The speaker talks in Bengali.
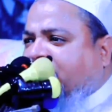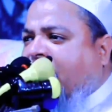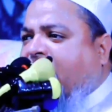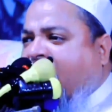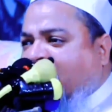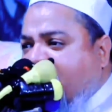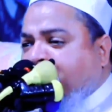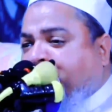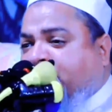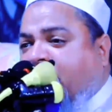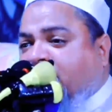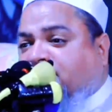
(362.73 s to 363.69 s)
দেয়
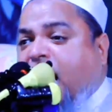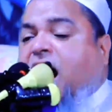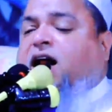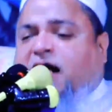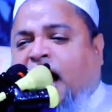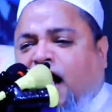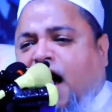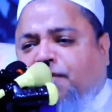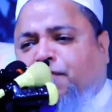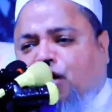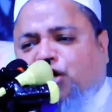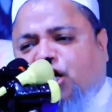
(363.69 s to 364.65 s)
আলেমকে জেলখানায়
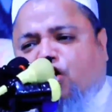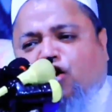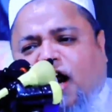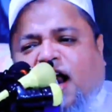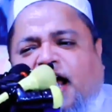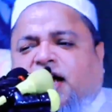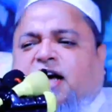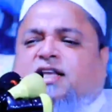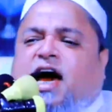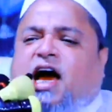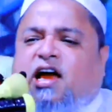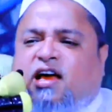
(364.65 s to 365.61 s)
বন্দি করে রেখে
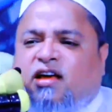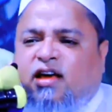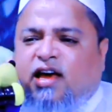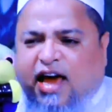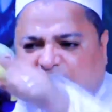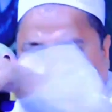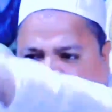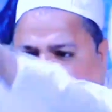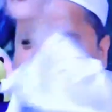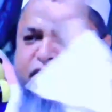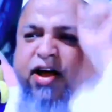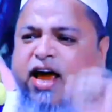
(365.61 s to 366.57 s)
দেয় এই
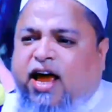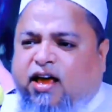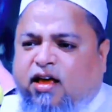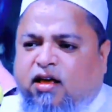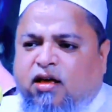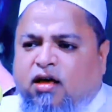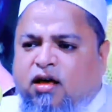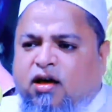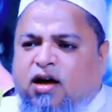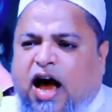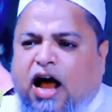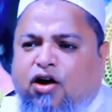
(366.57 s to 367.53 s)
কারণেই
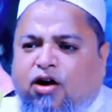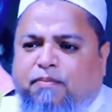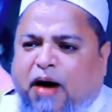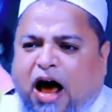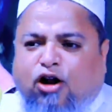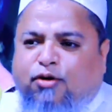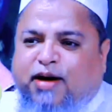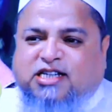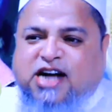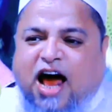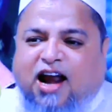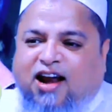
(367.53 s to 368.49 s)
কারণ
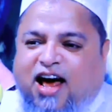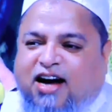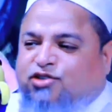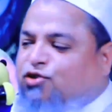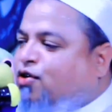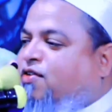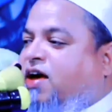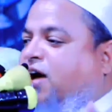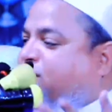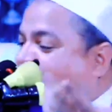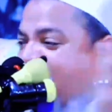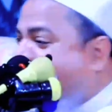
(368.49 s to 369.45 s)
ভালোবাসা আল্লাহর জন্য
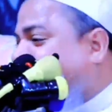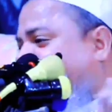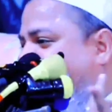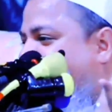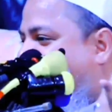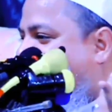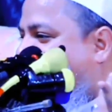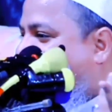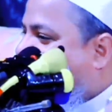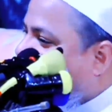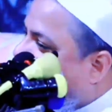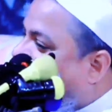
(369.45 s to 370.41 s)
এখন আর
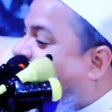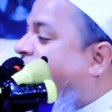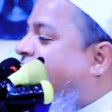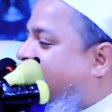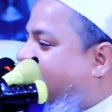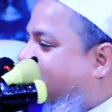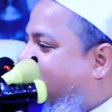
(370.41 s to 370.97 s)
নাই